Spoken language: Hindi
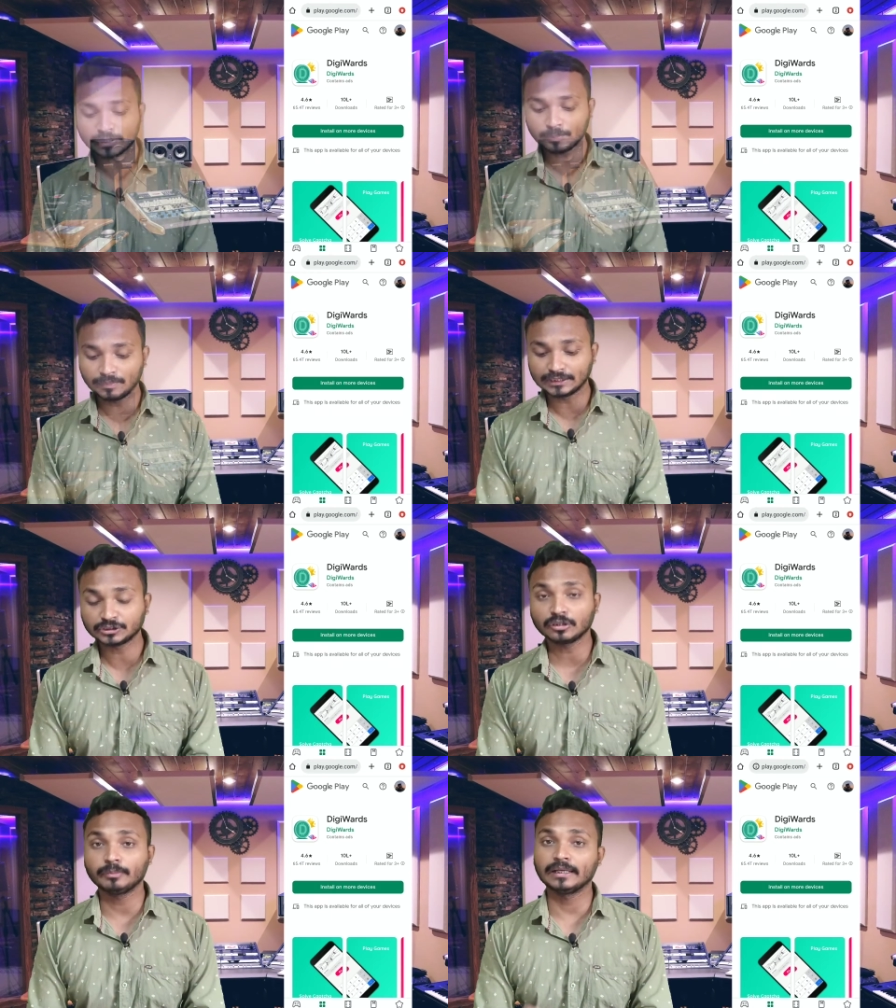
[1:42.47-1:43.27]
दोस्तों ये प्ले
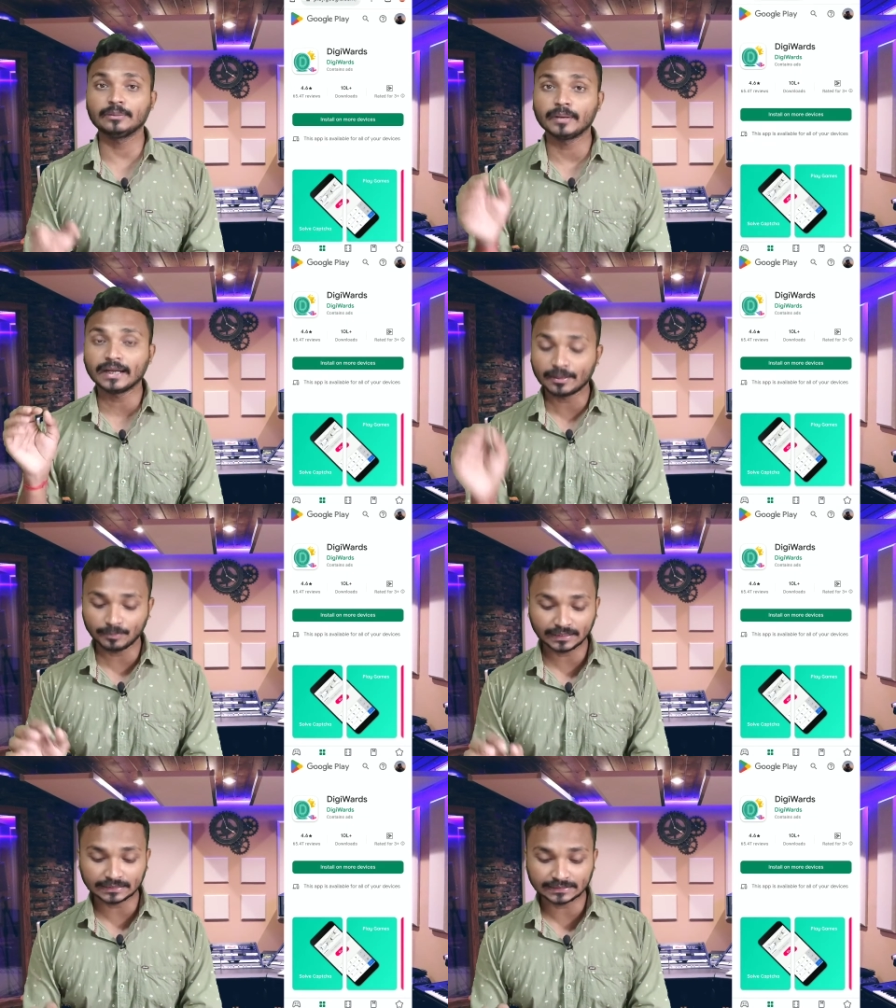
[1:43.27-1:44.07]
स्टोर वेरीफाइड
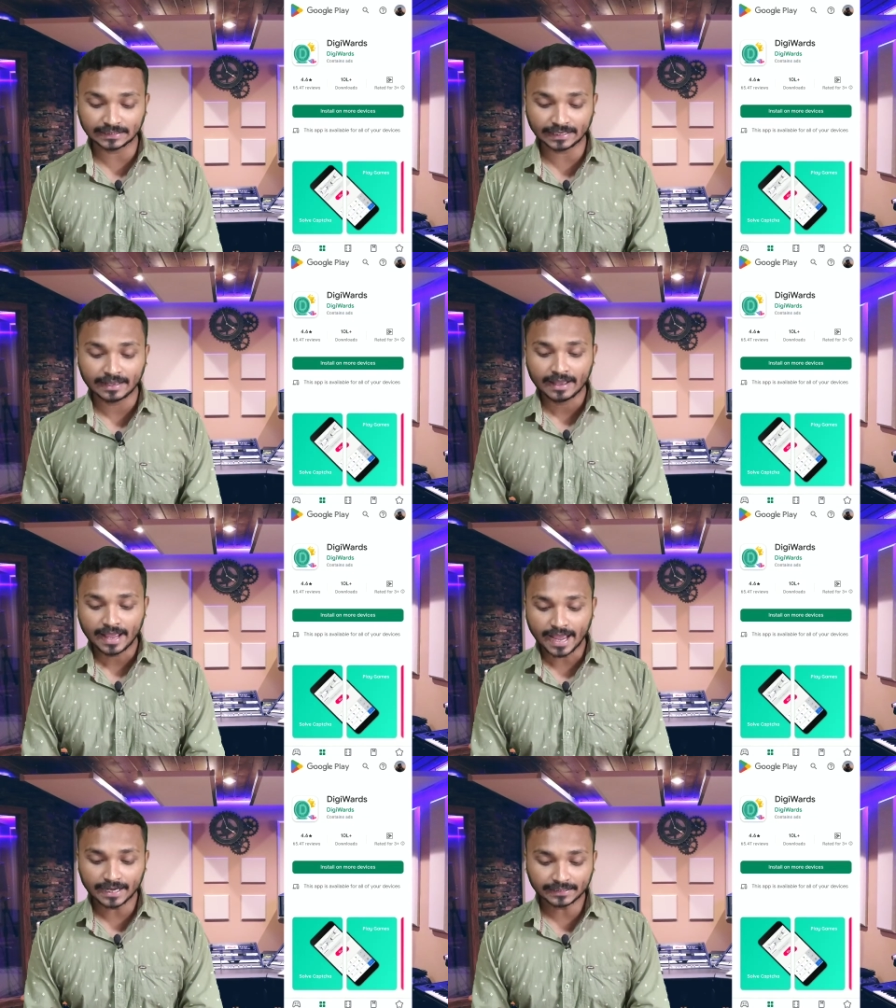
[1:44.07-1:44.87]
एप्लीकेशन है
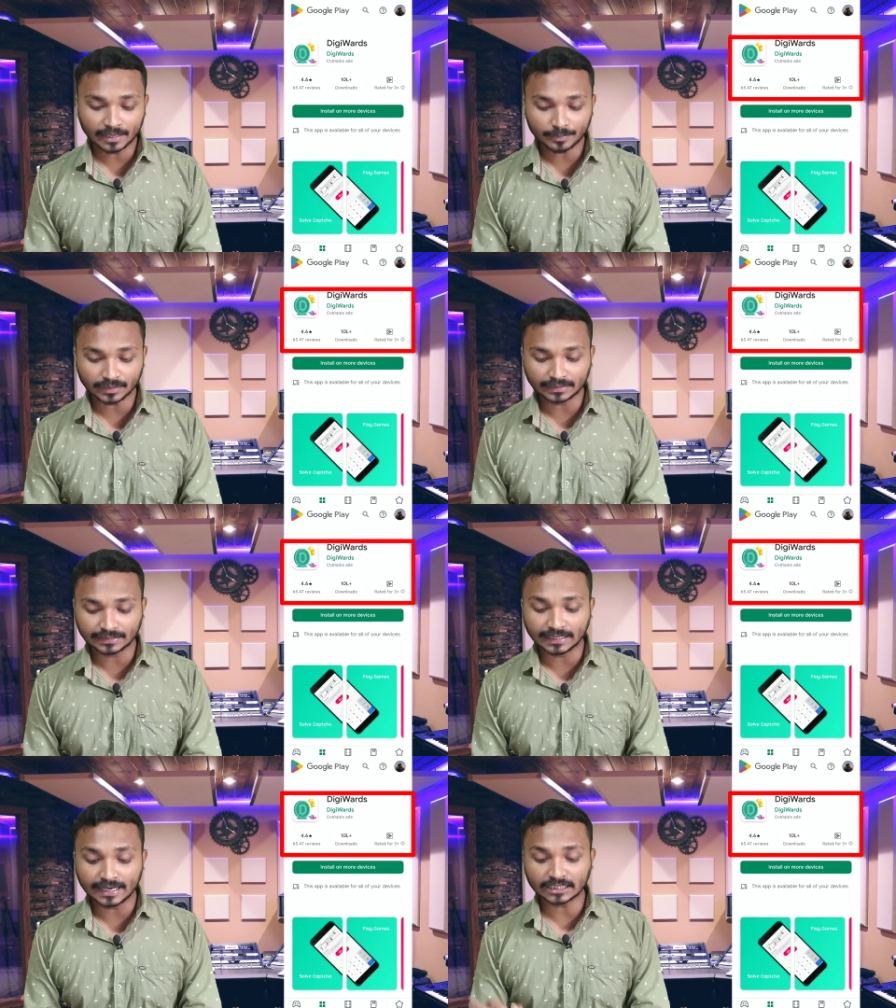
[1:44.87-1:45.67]
एंड यहाँ पे
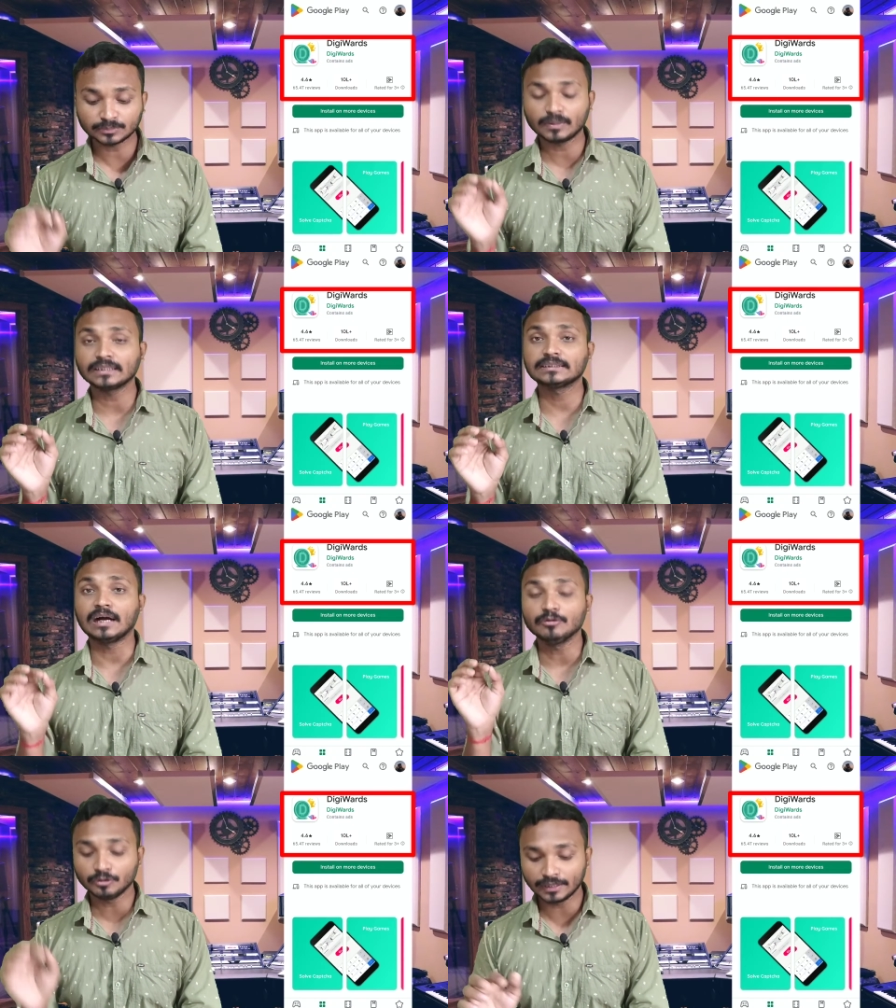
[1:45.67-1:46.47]
टेन लैक्स प्लस
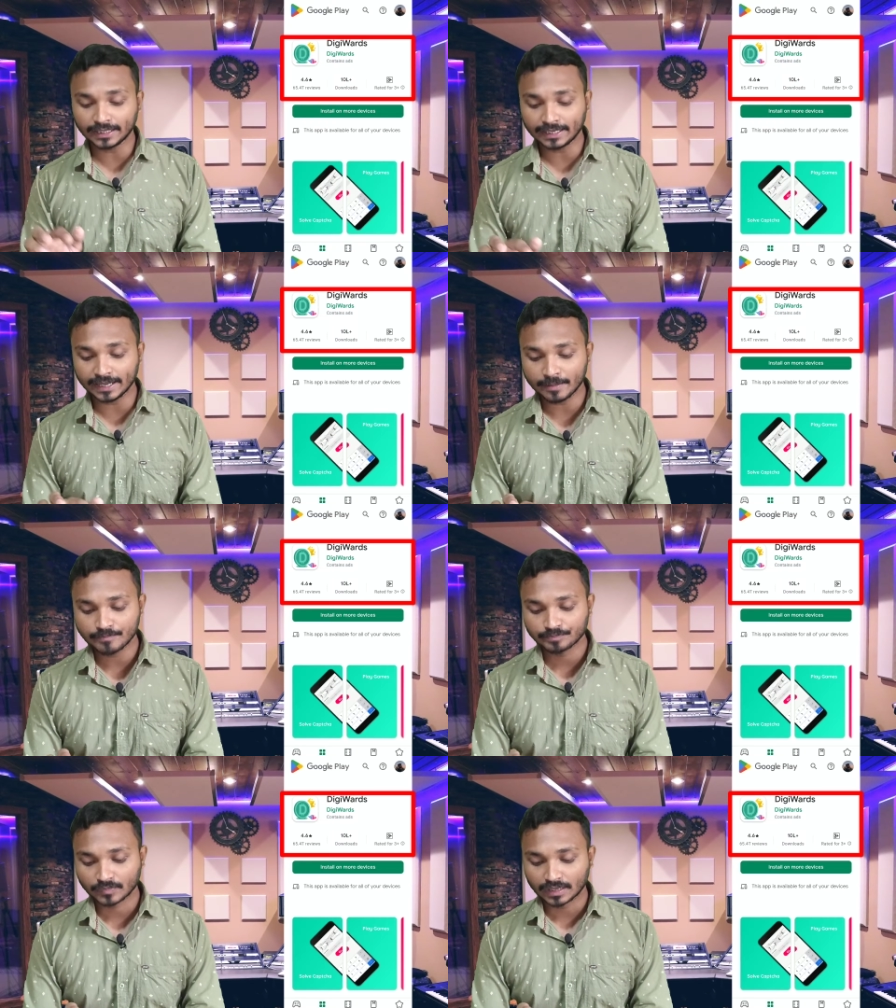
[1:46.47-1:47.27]
डाउनलोडेड
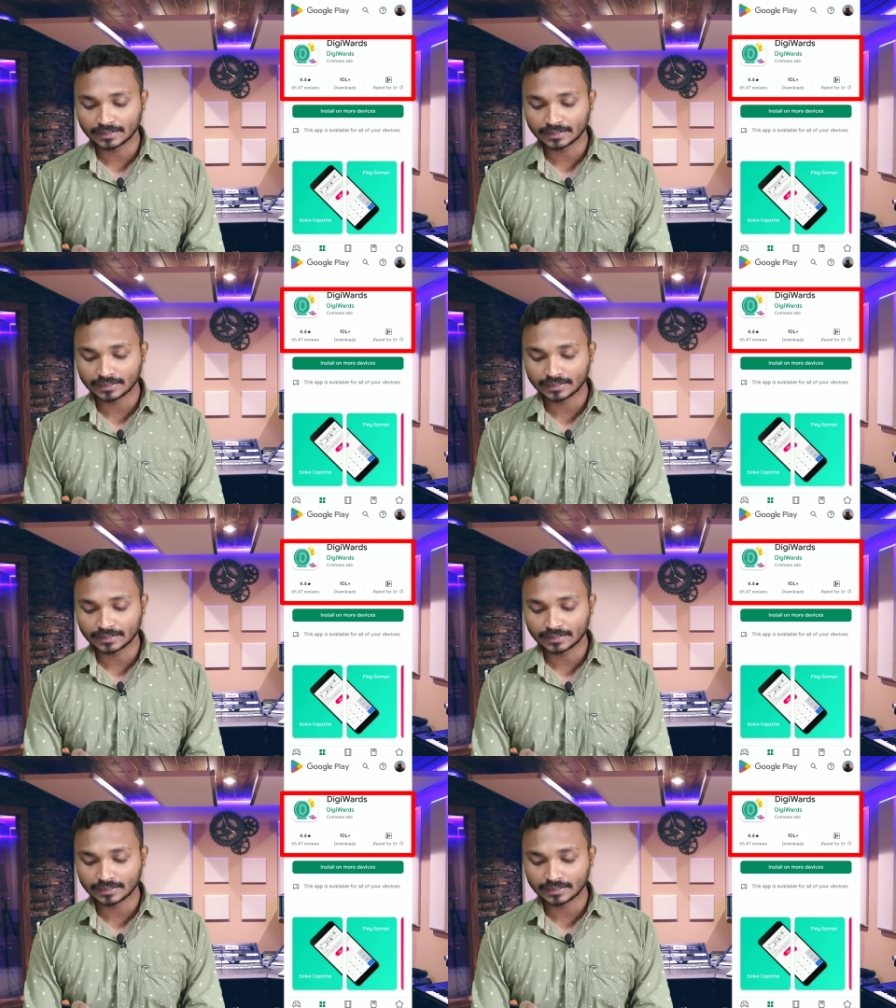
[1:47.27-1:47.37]
है